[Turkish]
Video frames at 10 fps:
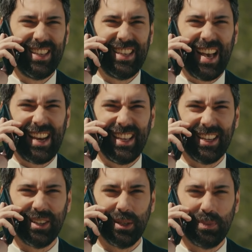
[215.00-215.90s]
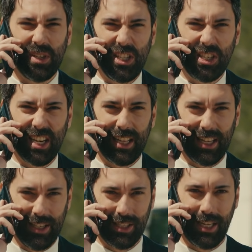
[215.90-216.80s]
Yer yarılırlar. içine de
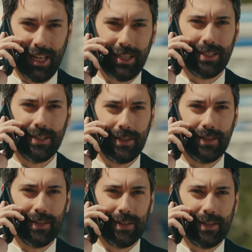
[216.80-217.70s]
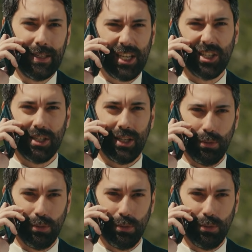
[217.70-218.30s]
girseler ikisini de